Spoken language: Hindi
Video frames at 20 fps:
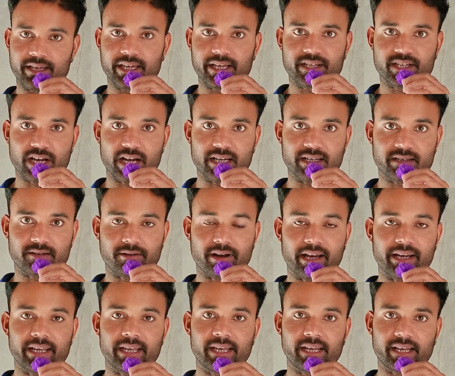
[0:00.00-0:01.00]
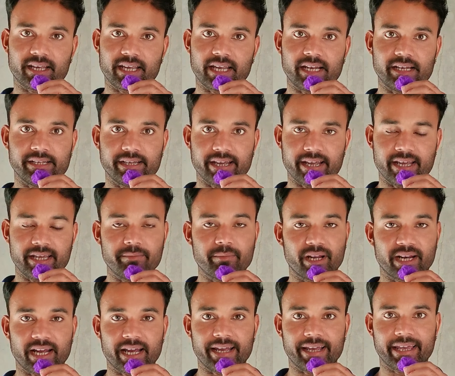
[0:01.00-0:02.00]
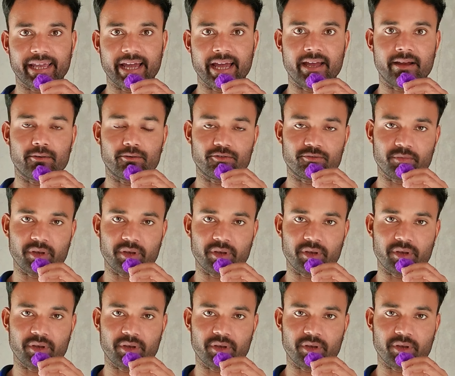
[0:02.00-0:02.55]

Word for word: ये चार सवारी के लिए ही बनाया गया है